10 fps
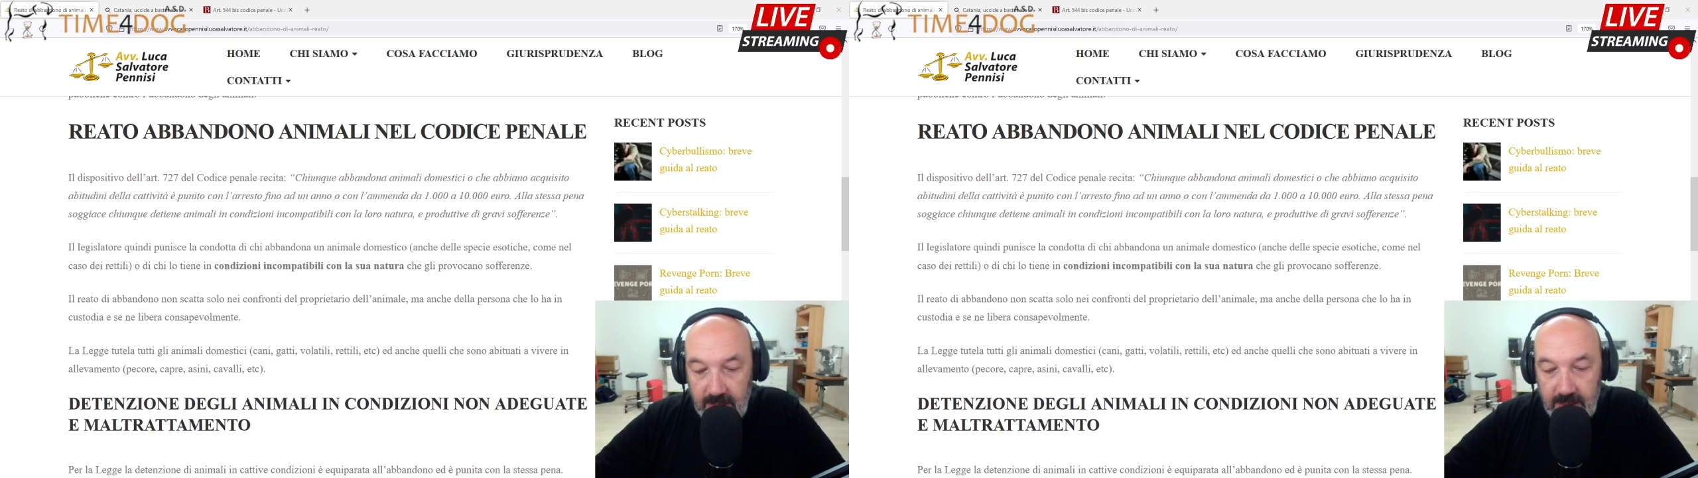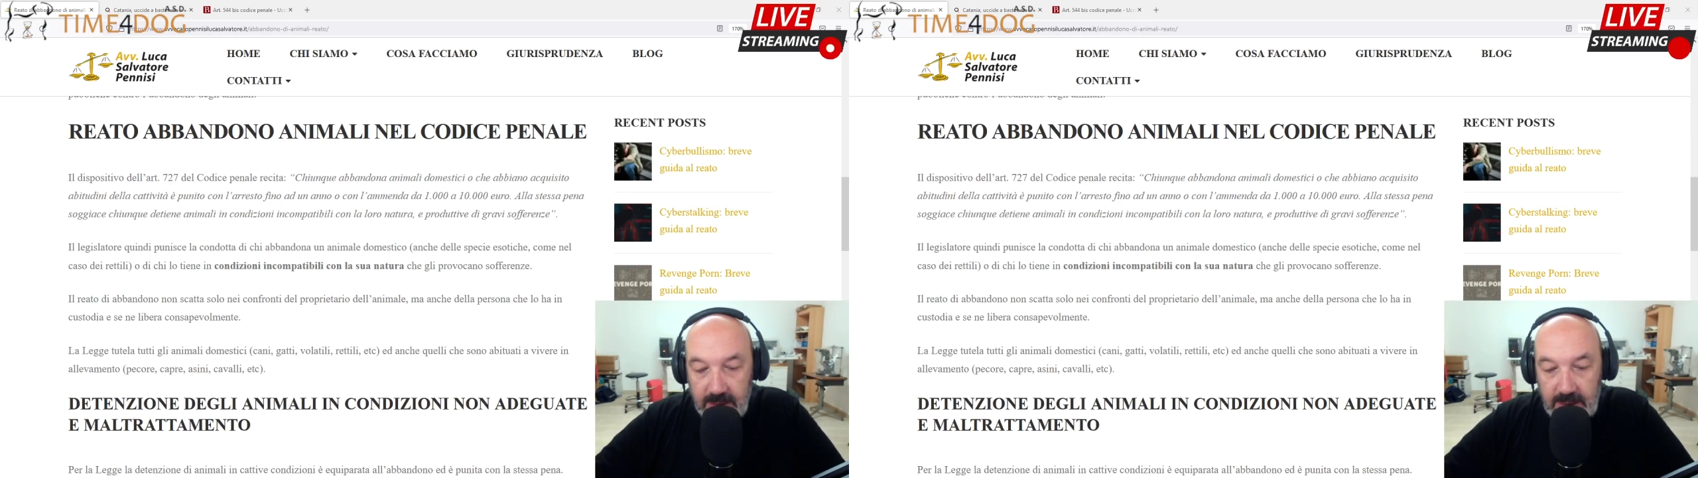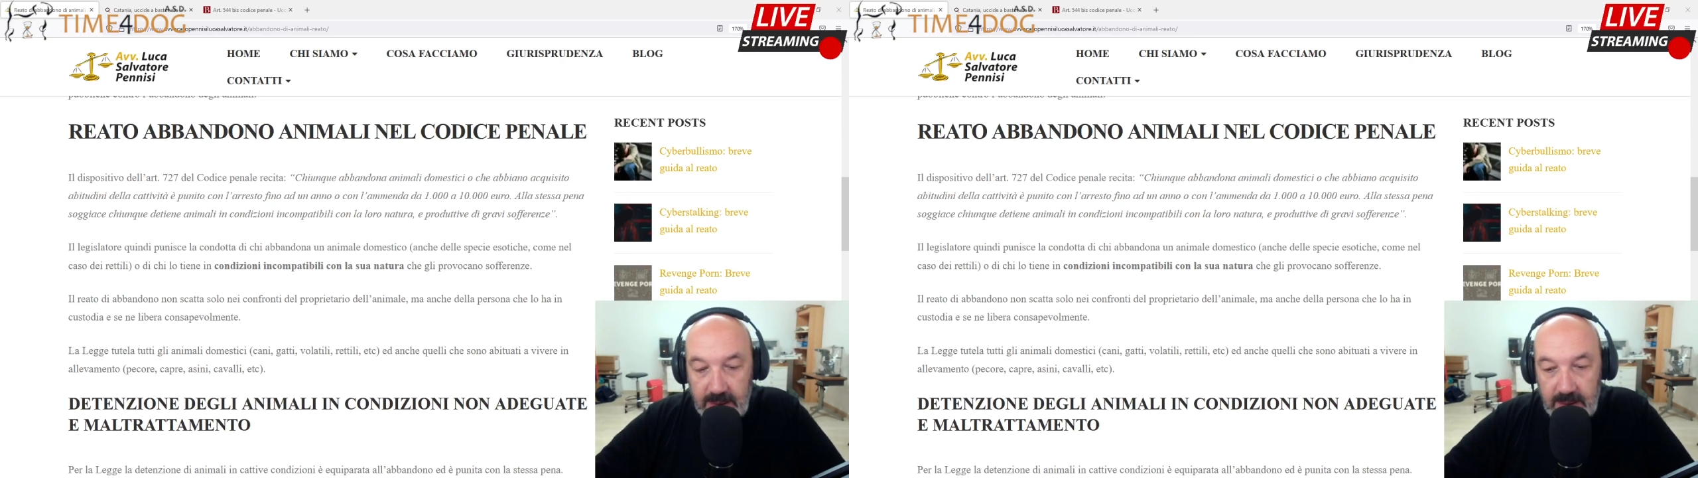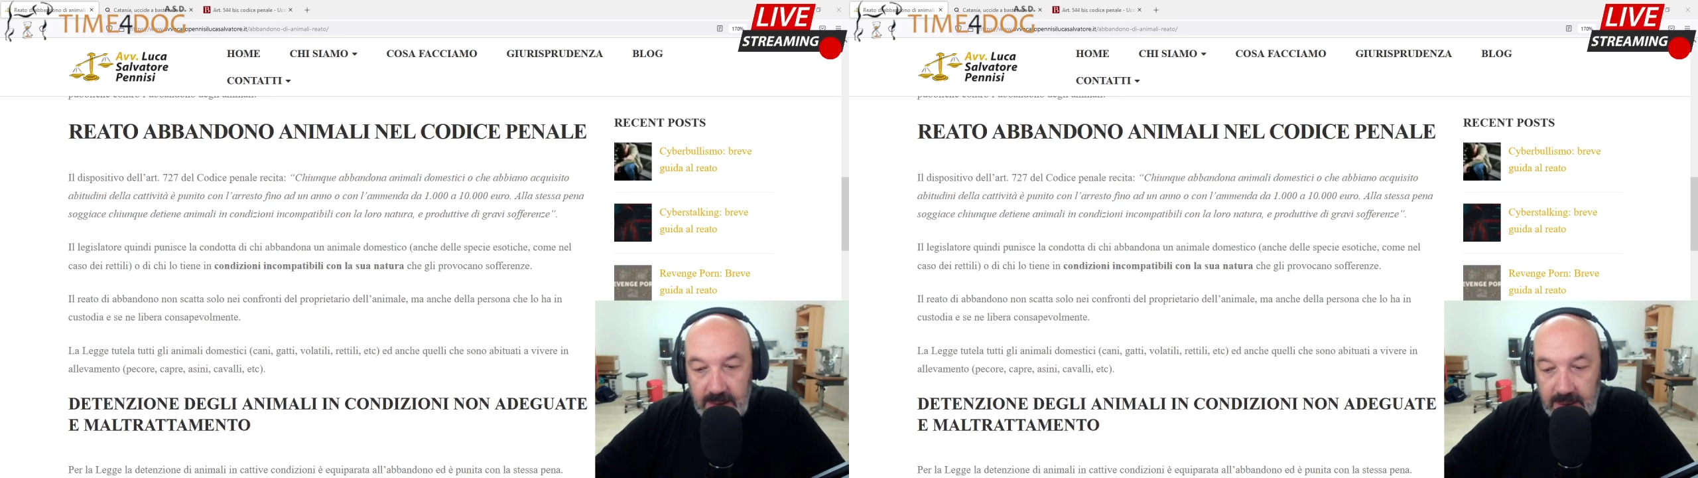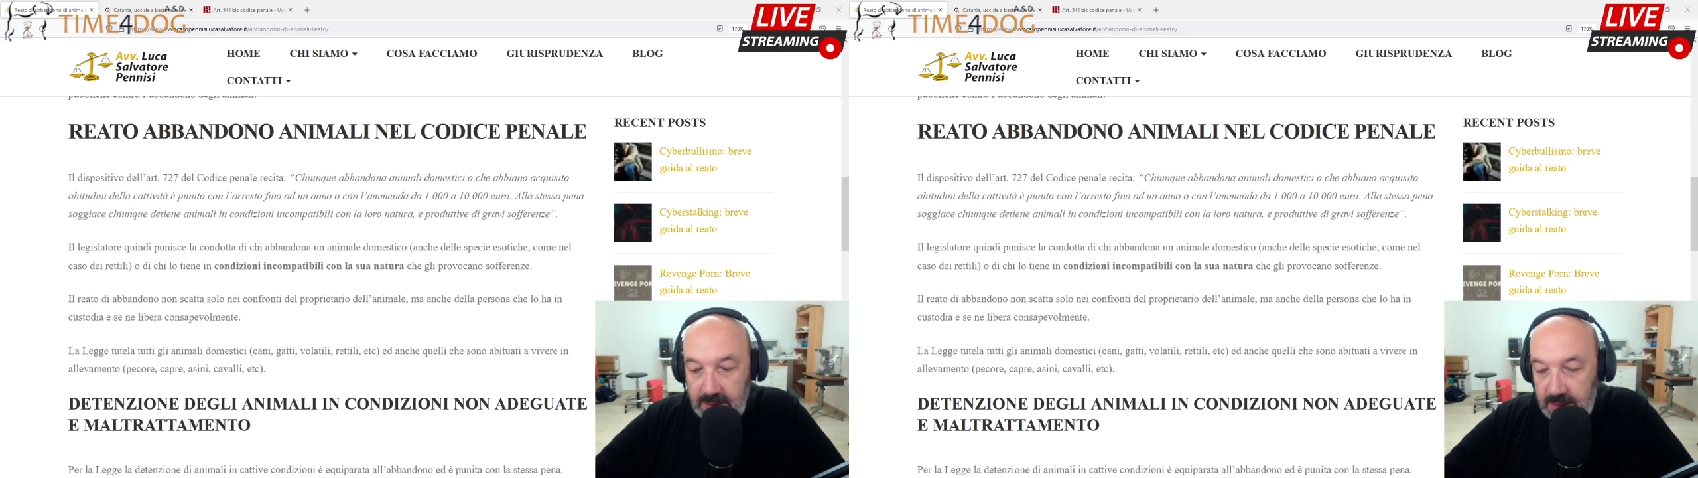di, di,
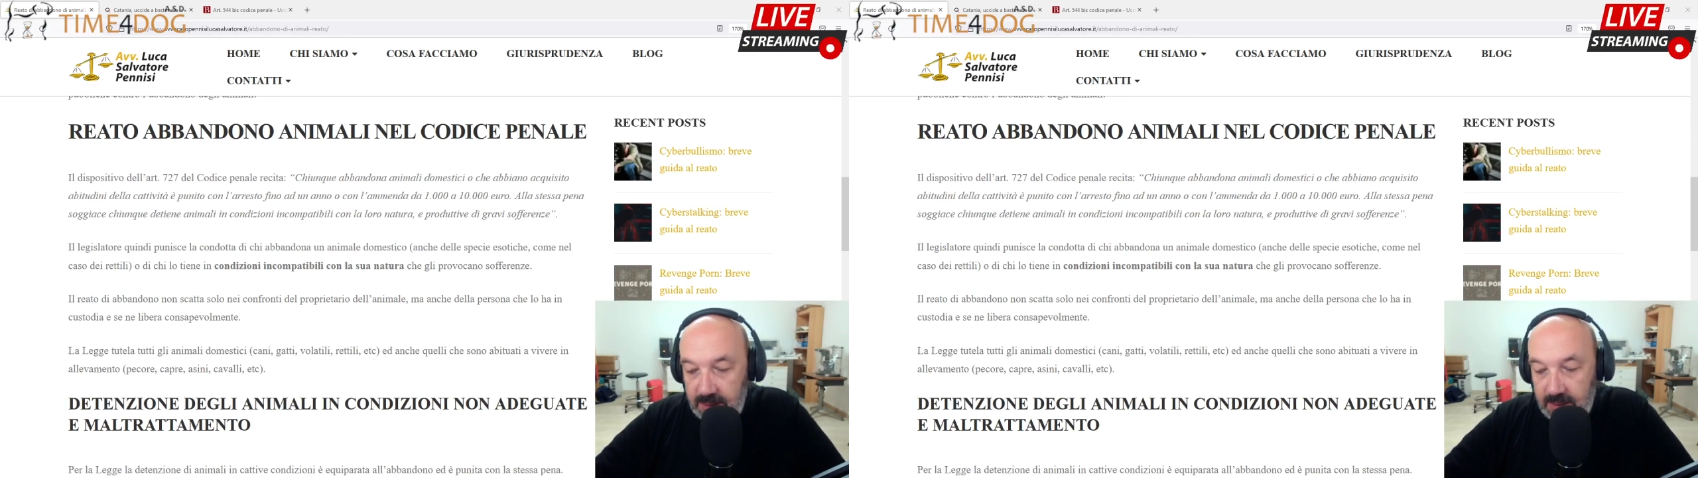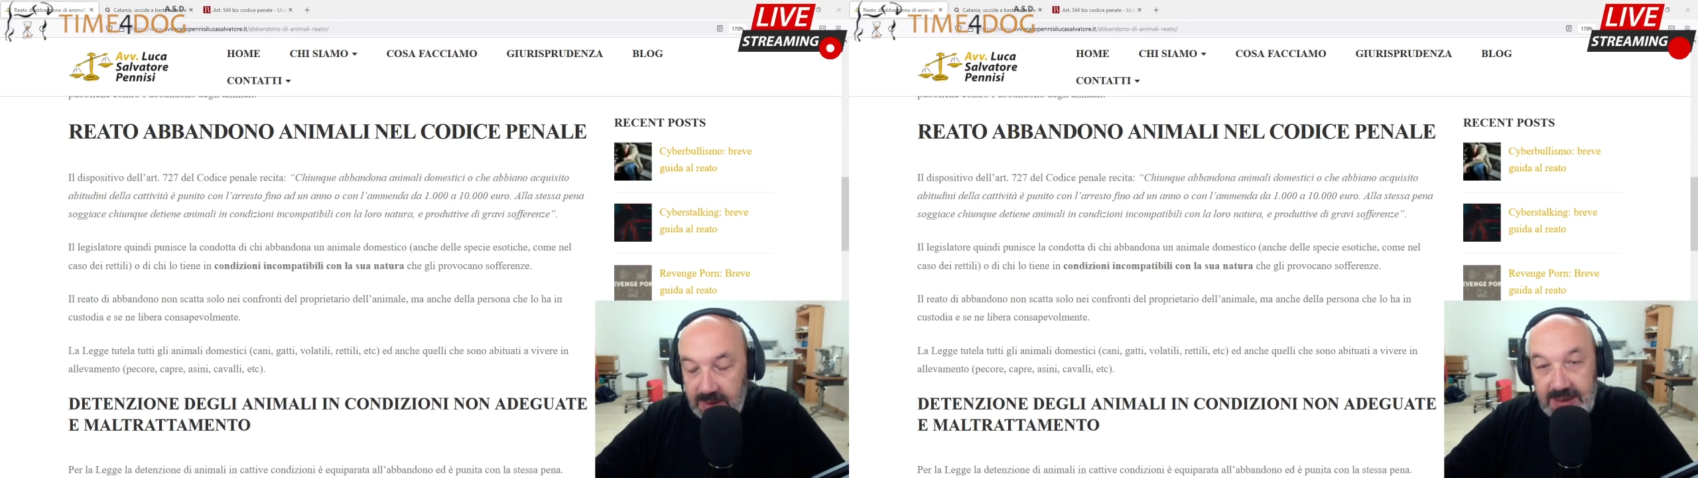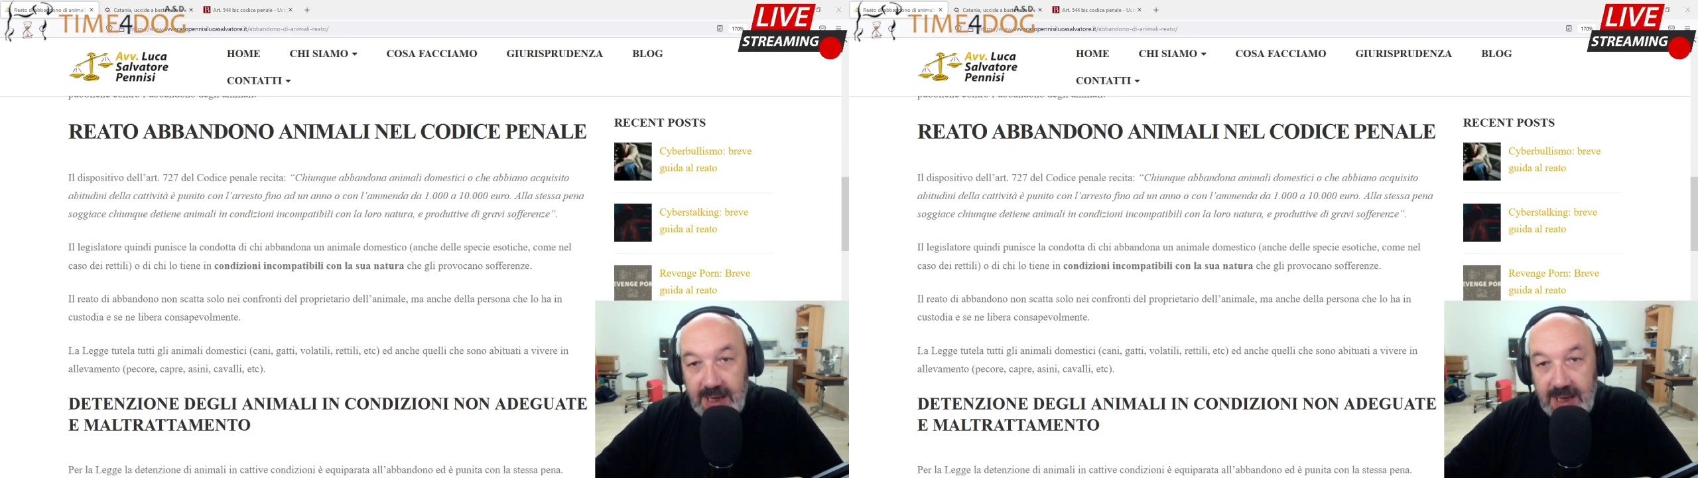di, di queste